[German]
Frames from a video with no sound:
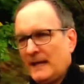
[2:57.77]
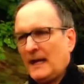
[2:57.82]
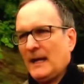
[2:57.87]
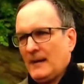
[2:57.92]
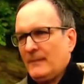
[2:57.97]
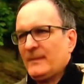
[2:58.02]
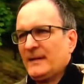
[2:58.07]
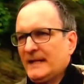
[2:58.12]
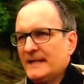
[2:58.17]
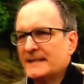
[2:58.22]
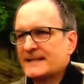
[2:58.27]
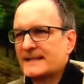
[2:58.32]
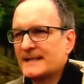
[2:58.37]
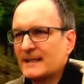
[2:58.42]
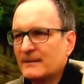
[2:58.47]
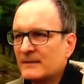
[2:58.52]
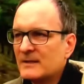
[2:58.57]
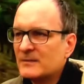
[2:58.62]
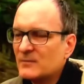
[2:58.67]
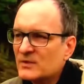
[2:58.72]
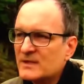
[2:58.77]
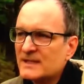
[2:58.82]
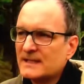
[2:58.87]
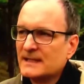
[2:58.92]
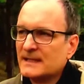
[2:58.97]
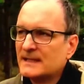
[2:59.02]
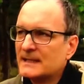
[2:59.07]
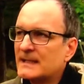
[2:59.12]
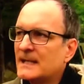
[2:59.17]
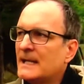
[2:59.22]
abreißen. Aber ich muss
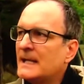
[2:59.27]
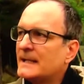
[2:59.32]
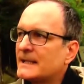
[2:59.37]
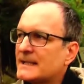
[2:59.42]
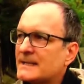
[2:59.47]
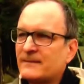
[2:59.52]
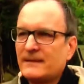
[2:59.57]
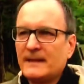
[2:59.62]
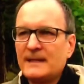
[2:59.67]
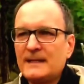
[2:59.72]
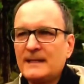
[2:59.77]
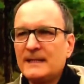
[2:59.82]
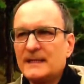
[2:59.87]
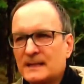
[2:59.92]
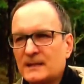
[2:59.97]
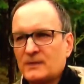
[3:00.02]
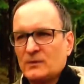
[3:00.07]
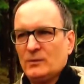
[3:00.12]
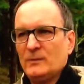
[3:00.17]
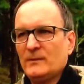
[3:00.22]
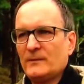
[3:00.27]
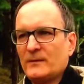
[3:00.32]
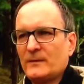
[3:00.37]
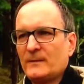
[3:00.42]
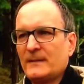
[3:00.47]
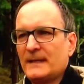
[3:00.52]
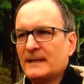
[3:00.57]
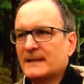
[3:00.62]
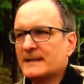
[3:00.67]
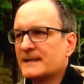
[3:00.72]
sagen, das war ein Irrtum von
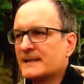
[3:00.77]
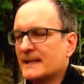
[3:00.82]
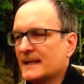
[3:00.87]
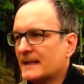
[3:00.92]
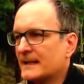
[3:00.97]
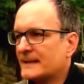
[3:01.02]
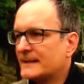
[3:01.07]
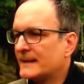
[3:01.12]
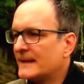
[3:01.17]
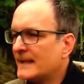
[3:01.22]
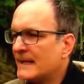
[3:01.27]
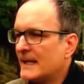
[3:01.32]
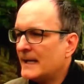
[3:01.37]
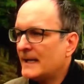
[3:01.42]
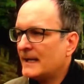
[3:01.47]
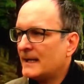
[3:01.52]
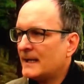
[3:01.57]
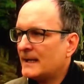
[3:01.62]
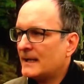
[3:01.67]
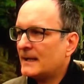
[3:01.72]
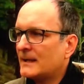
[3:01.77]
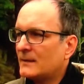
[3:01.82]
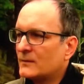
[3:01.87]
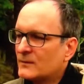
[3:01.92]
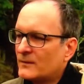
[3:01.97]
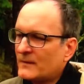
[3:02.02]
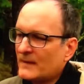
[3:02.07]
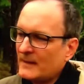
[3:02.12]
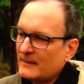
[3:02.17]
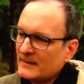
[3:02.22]
meiner Seite. Äh, und
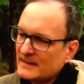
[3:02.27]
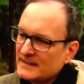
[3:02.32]
vor allem, als